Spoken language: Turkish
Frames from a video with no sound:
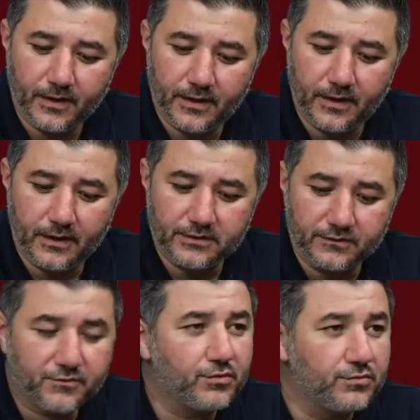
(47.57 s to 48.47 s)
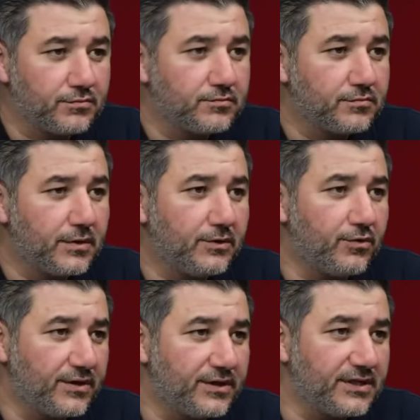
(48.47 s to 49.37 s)
E, artık futbolun e,
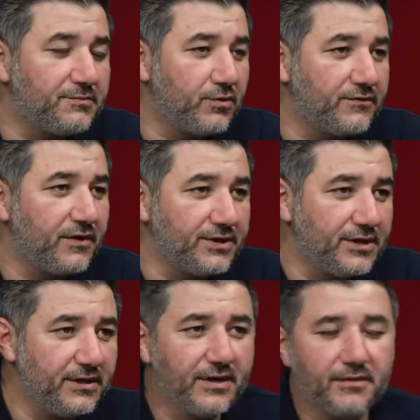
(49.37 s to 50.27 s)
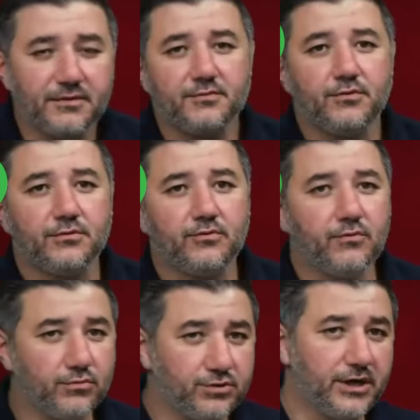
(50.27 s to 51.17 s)
yönetildiği sportif aşede İbrahim Hatipoğlu
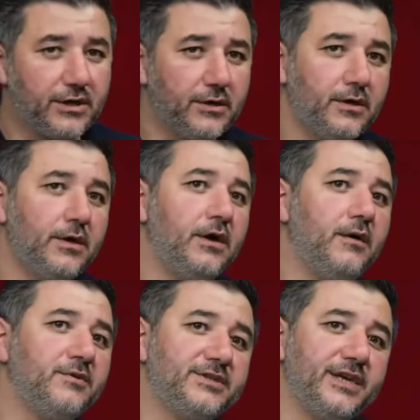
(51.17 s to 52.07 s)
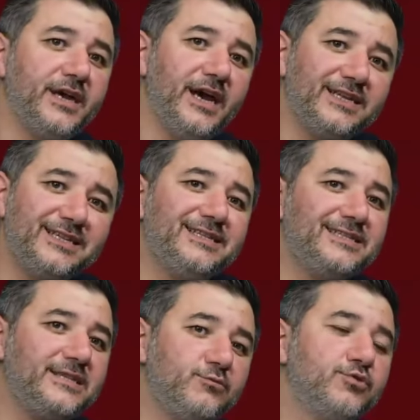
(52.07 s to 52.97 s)
olacak. Ama direkt
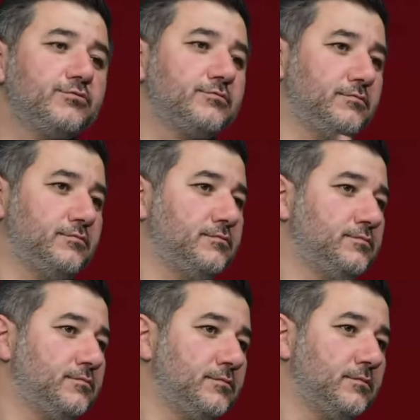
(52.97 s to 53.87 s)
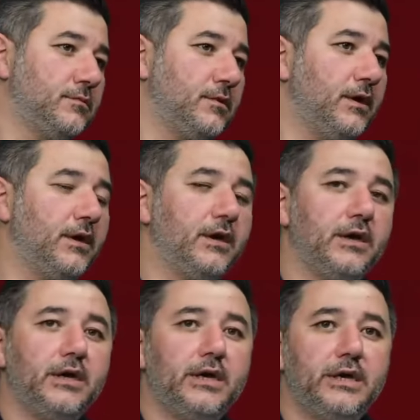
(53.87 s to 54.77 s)
Erden Timur'un e,
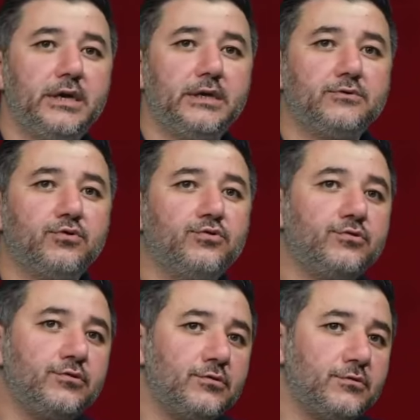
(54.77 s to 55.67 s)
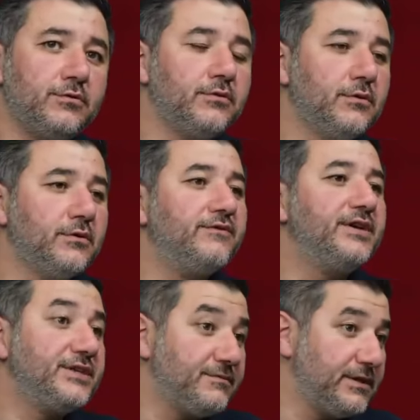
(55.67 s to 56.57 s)
rolünü
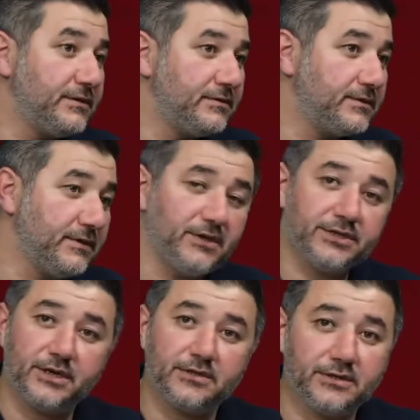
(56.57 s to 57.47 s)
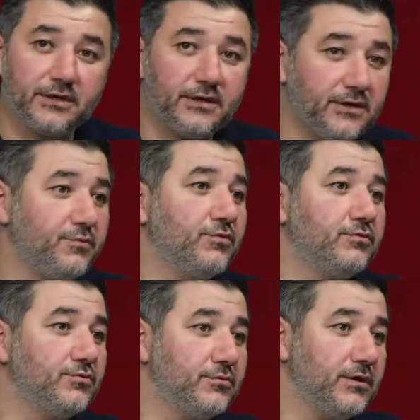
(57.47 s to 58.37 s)
verir mi Sayın Başkan ya da
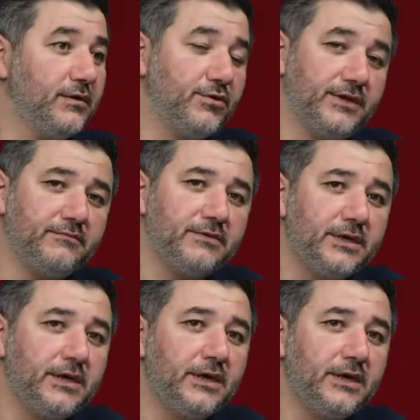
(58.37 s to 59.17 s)
Hatipoğlu bunu kabul eder mi?